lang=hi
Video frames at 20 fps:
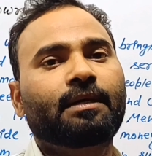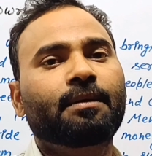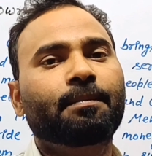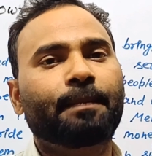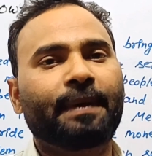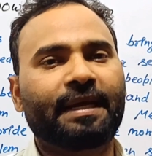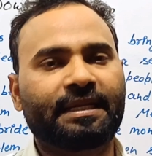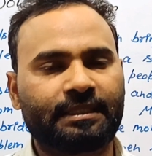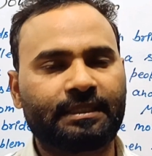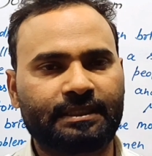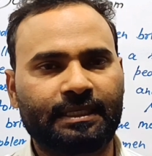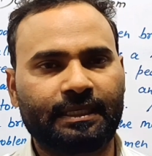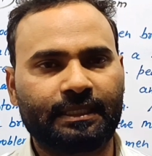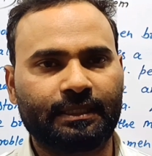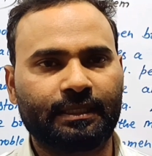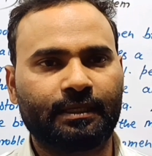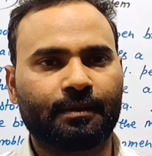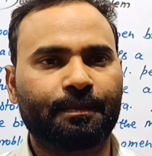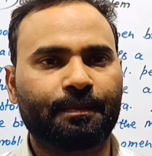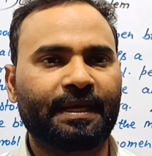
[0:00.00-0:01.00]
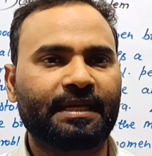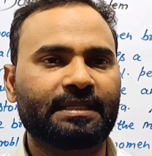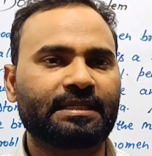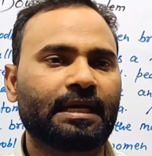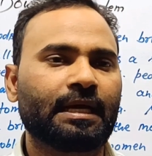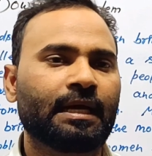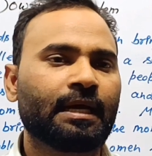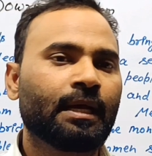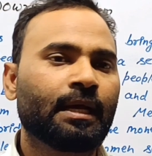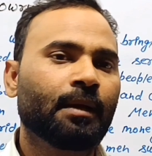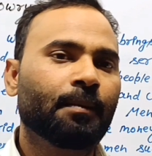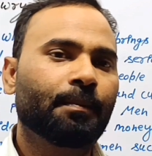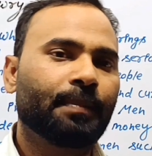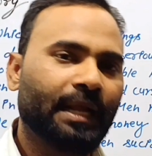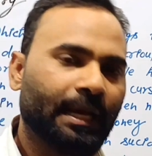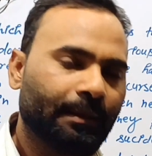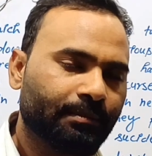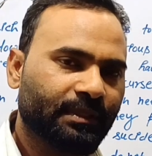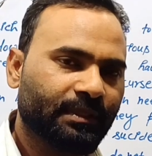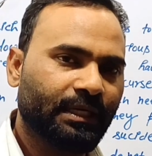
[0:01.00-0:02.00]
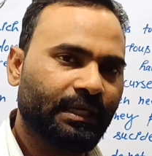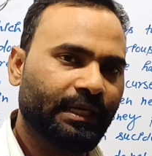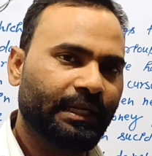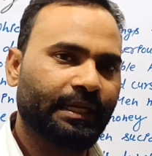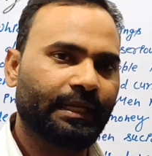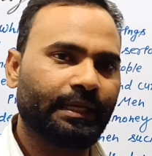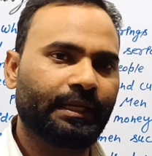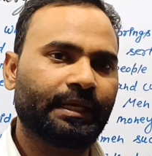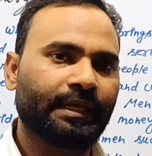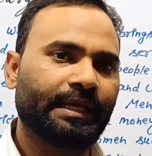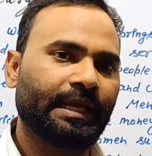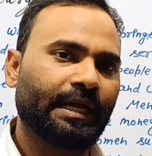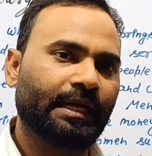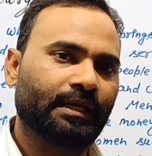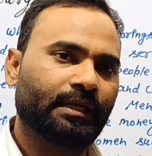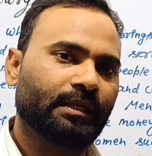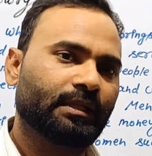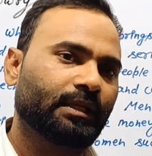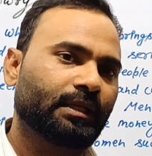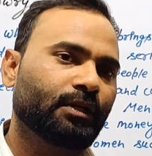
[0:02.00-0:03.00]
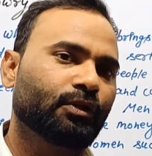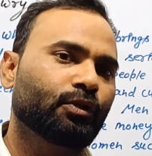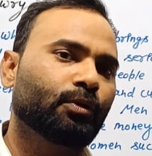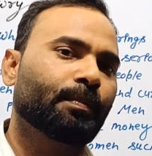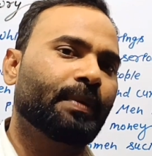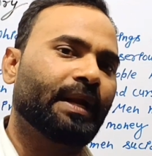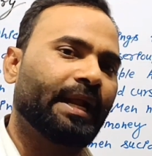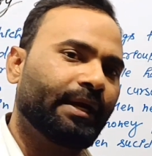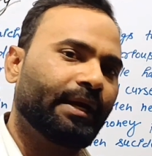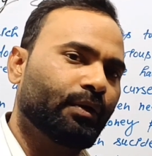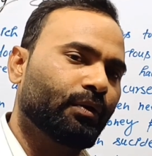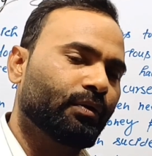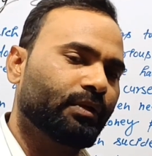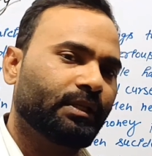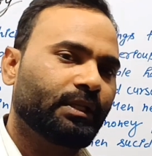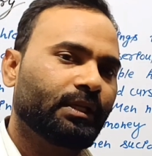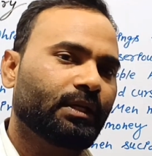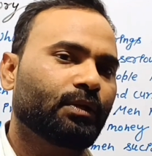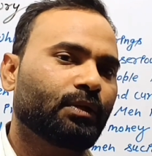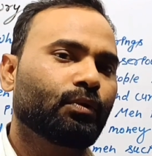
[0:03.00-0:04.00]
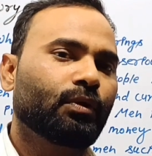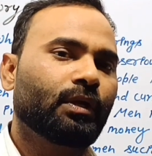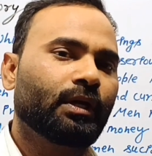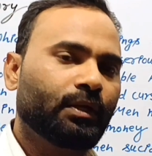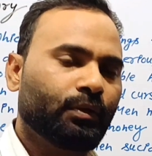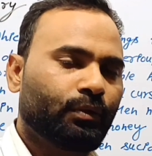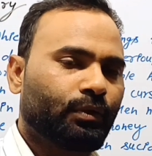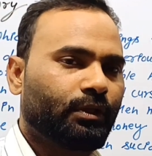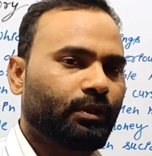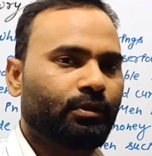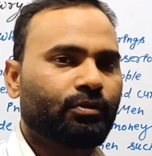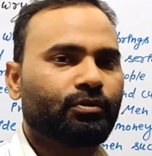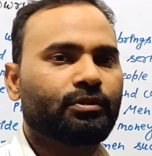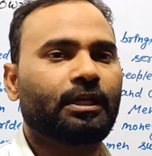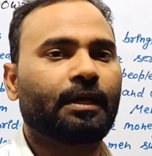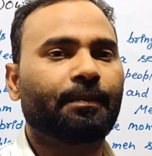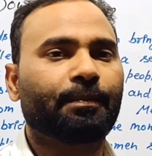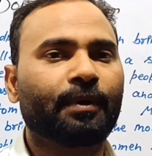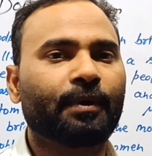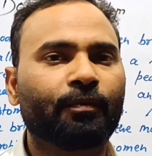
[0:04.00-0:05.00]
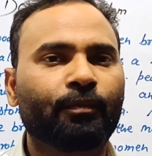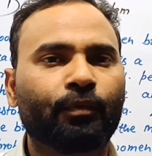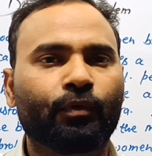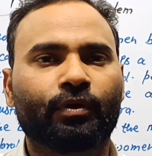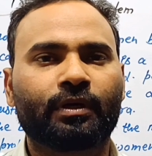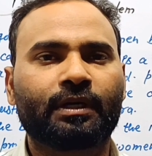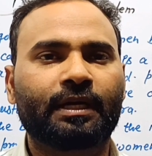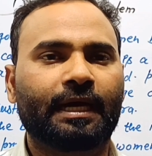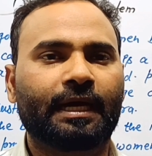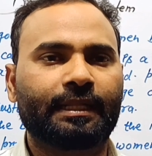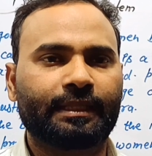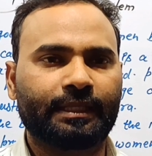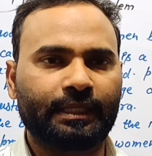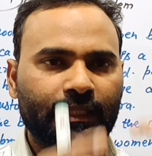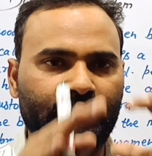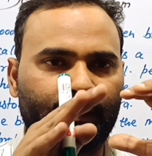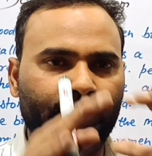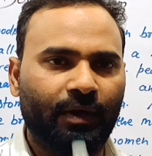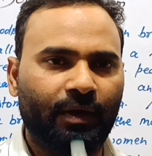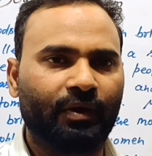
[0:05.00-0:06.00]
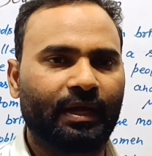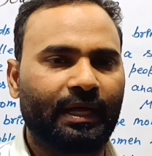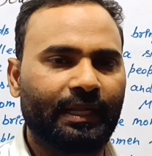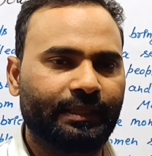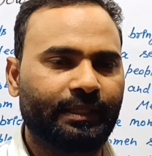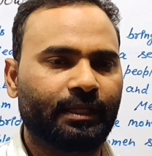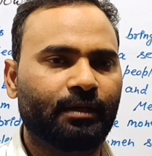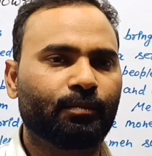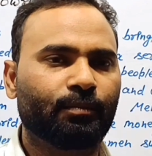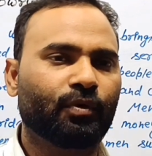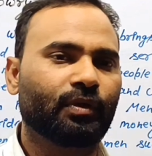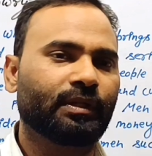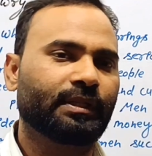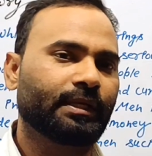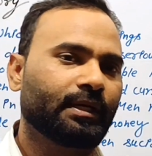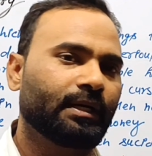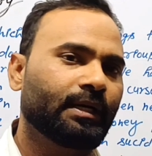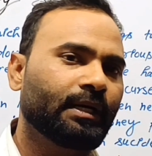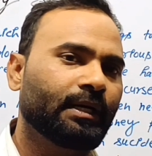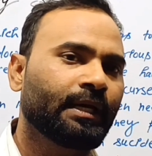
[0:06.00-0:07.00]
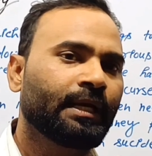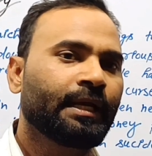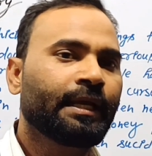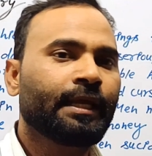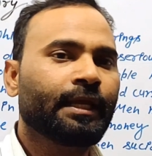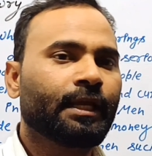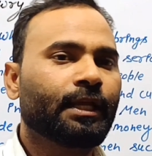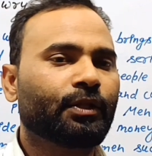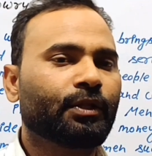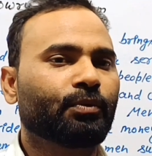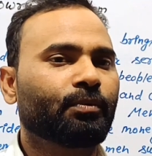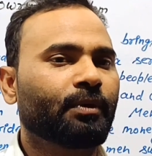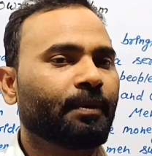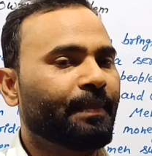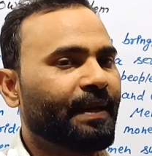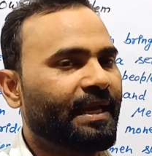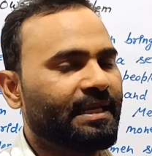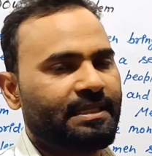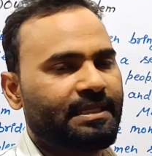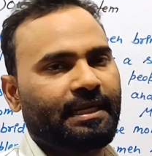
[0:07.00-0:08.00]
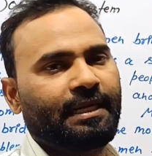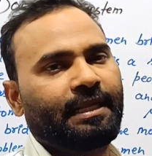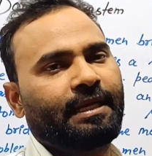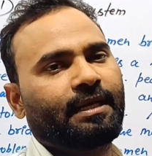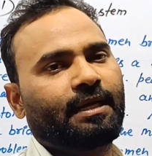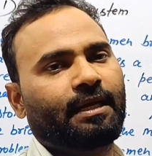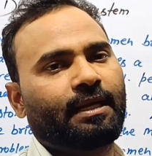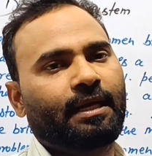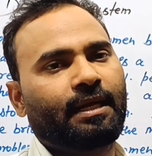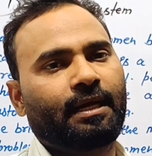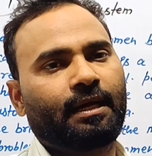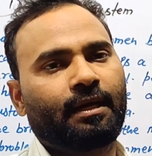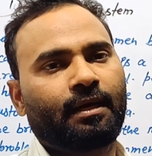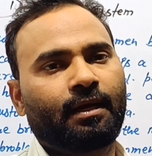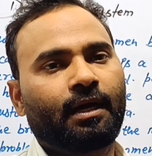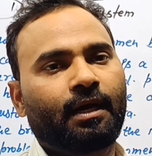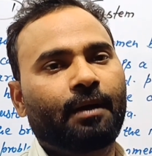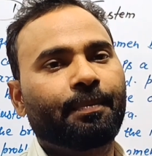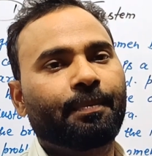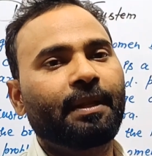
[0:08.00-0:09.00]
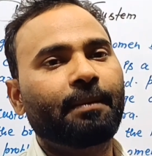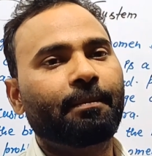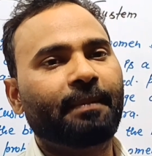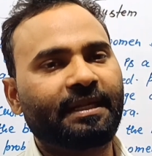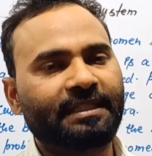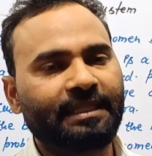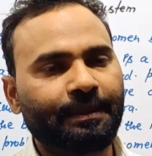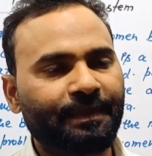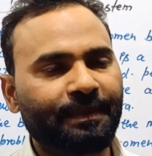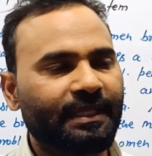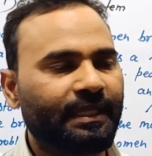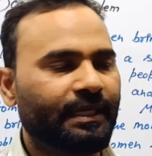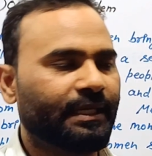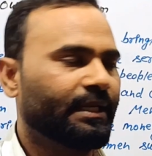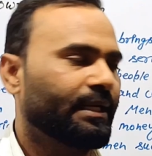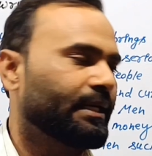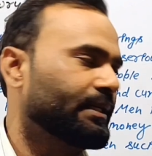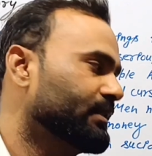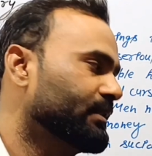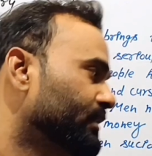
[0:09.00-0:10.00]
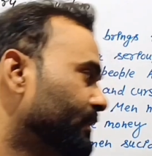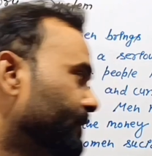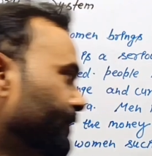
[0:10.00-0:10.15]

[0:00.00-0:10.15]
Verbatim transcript: हैं पैसा चाहते हैं और पैसा प्राप्त करने के लिए क्या करते हैं जो ब्राइड होती है दुल्हन होती है उसके ऊपर फोर्स डालते हैं दबाव डालते हैं बोलते हैं कि तुम्हें पैसा लेकर आना अपने माता पिता के यहां से